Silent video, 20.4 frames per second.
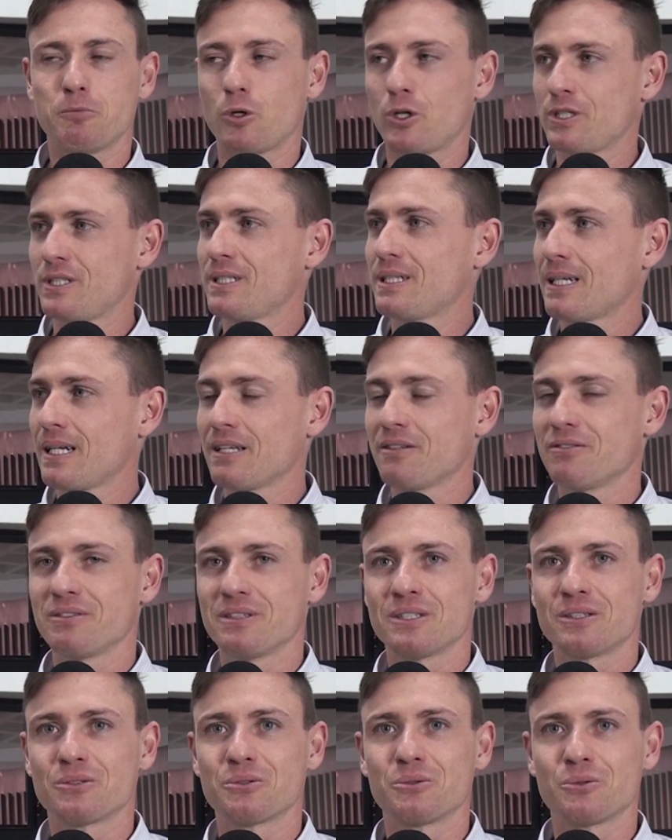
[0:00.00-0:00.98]
pode estar
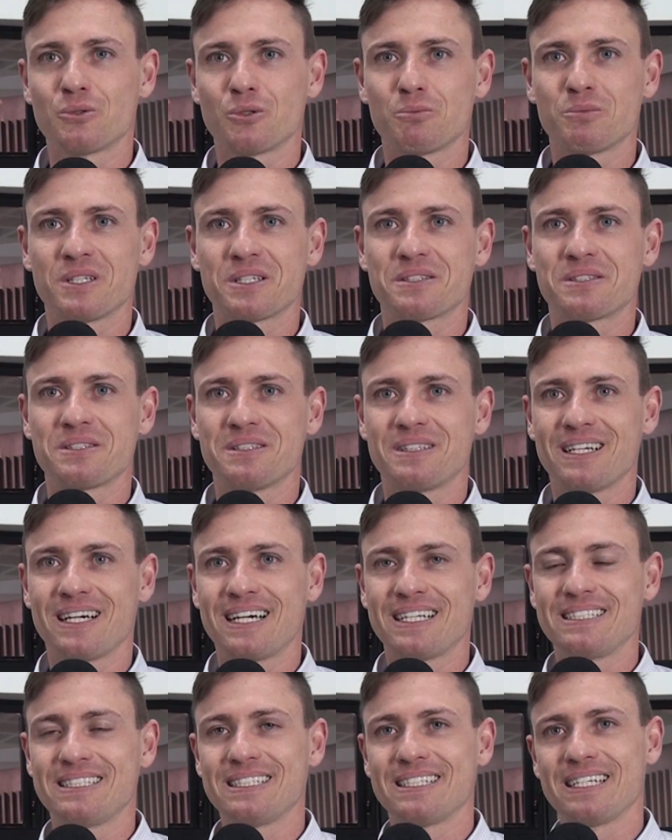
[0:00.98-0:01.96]
levando o nome da
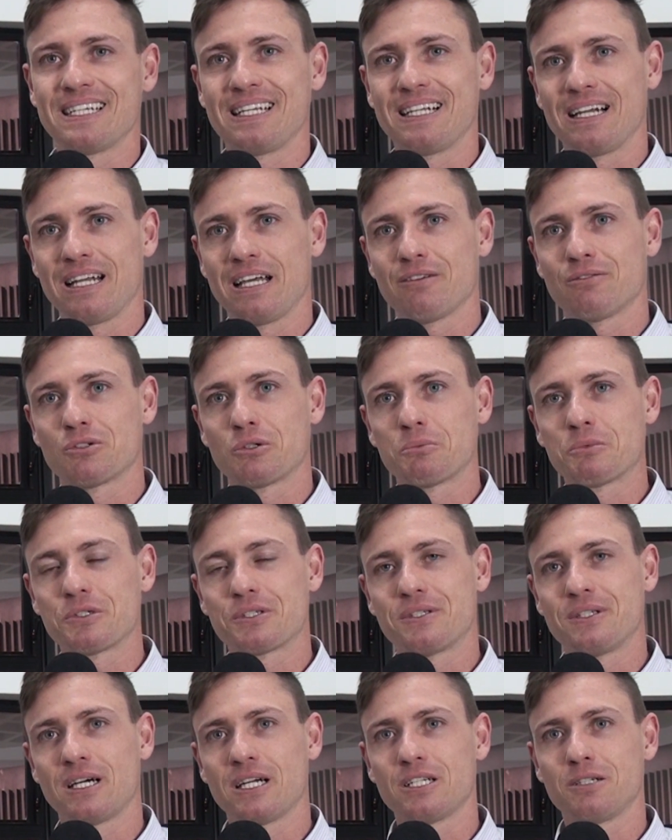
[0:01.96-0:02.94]
cidade, né? E leva o nome da
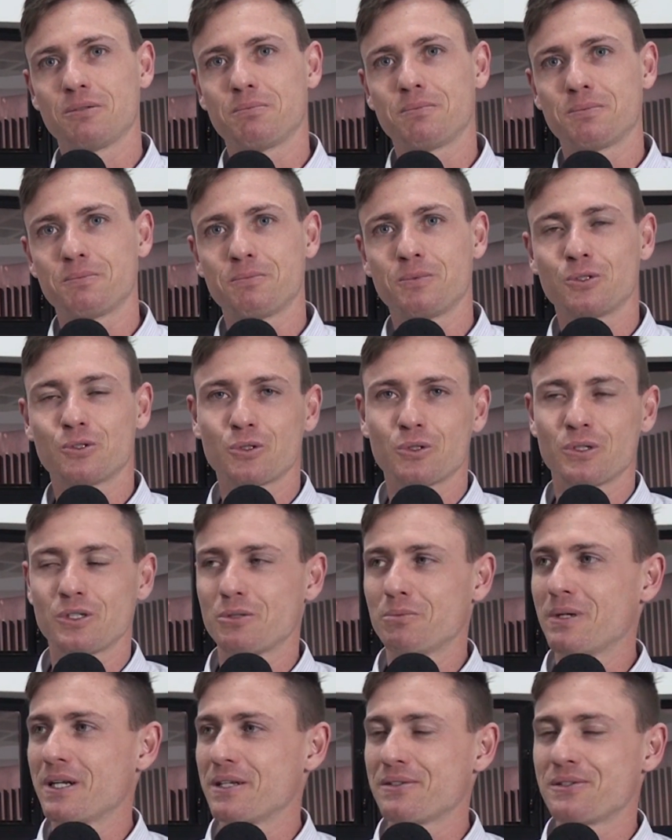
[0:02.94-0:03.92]
cidade por todo
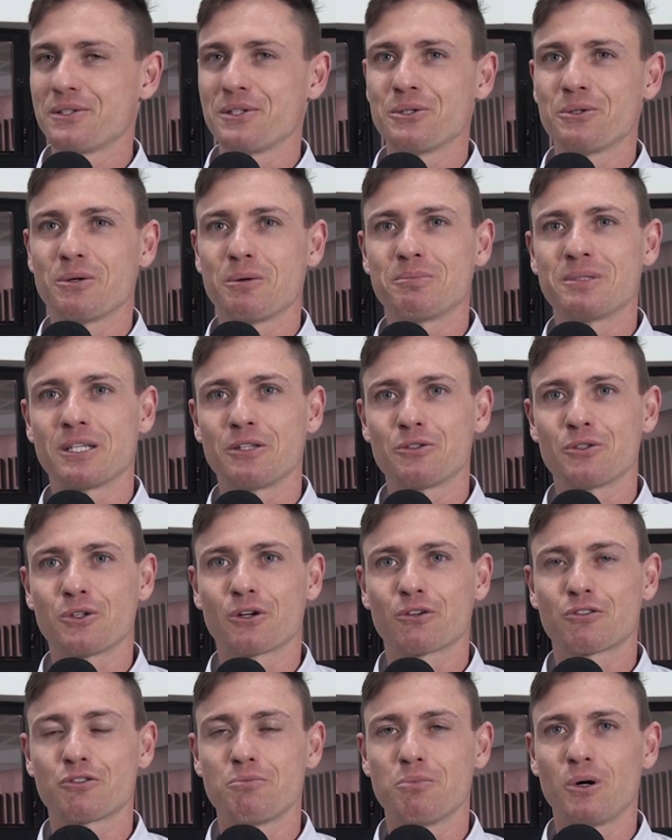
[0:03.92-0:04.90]
esse Brasil, apitando
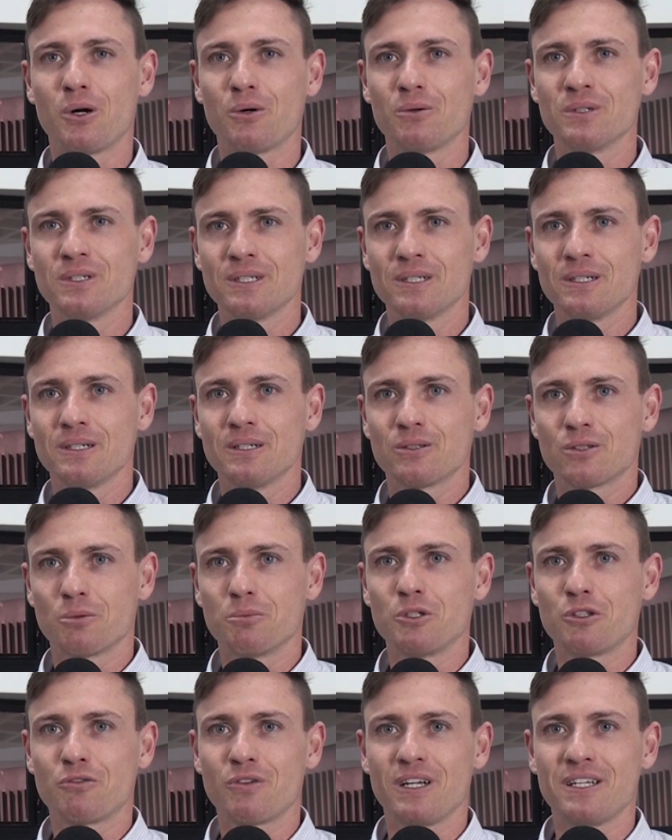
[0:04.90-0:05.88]
jogos de futebol.
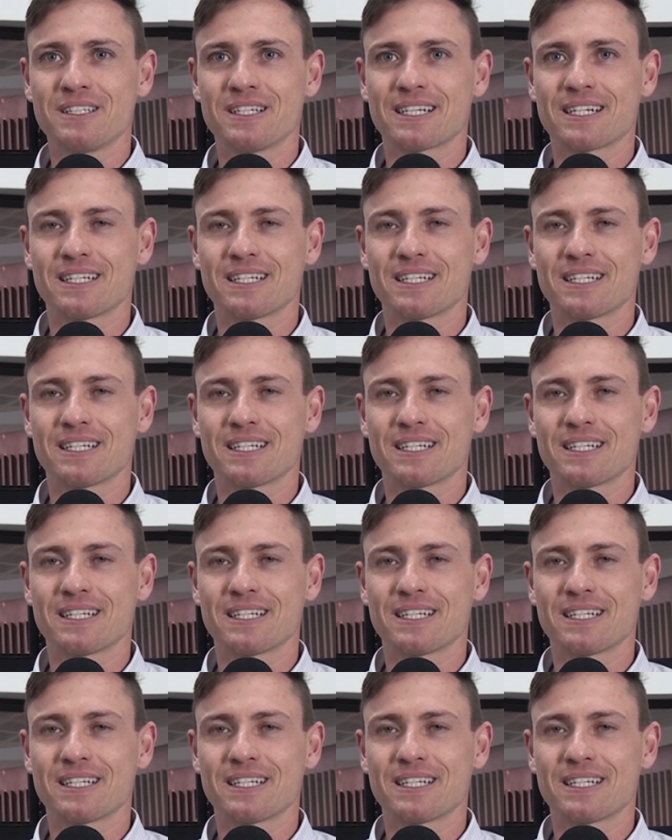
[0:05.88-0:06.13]
Estou muito feliz e